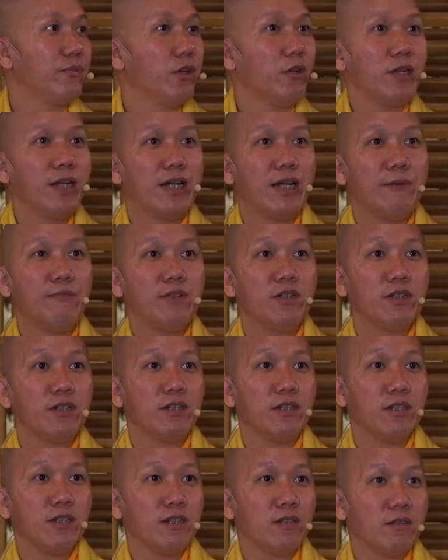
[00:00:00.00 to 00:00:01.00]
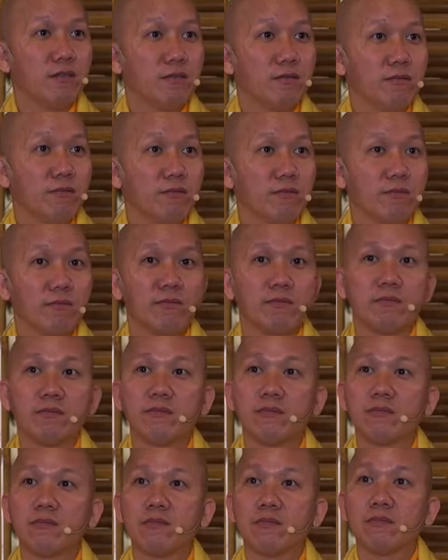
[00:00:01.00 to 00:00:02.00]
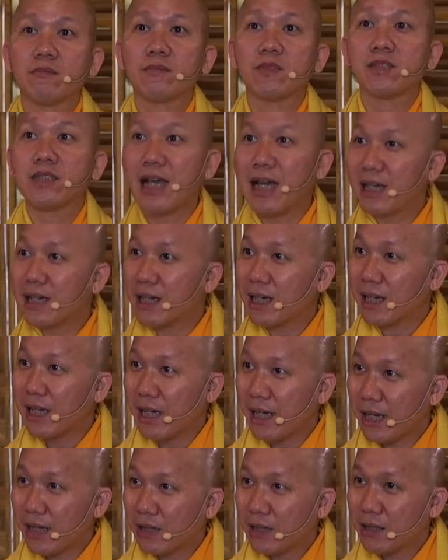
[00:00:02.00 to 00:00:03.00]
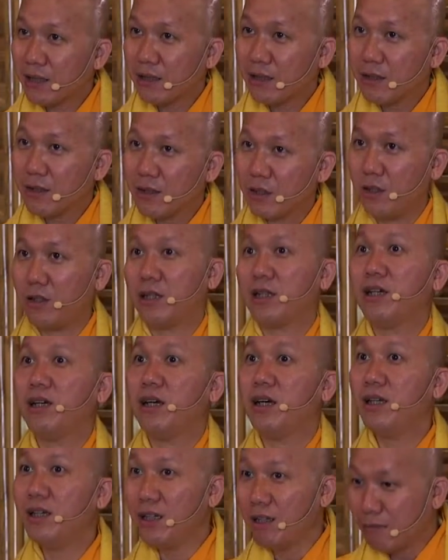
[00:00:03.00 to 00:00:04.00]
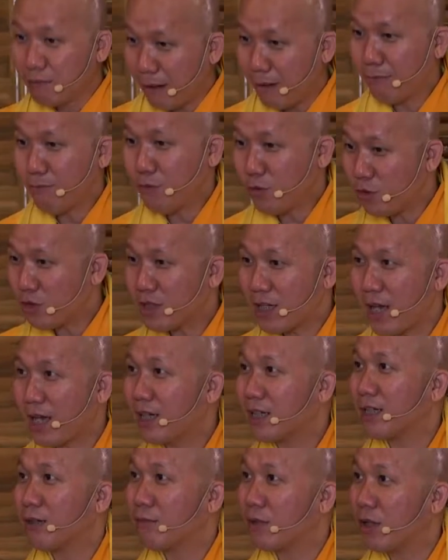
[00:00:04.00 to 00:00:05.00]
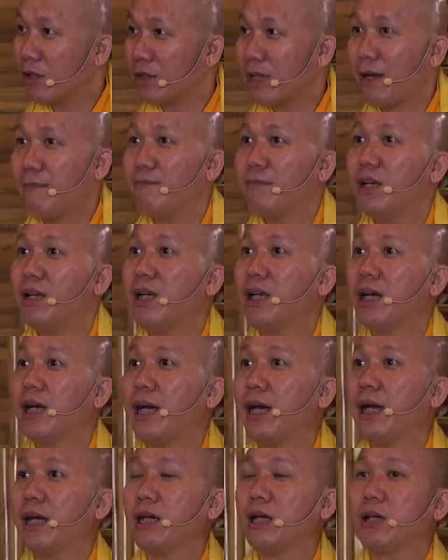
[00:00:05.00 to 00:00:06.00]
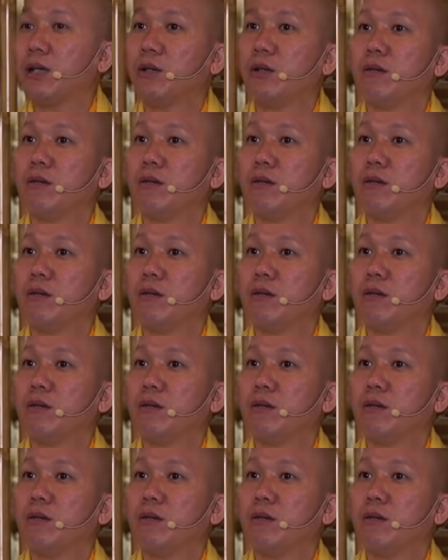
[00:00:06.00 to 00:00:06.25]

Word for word: chỗ này nắm được chưa sắc là khác còn cái hình bóng của sắc ở trong nội tâm mình là khác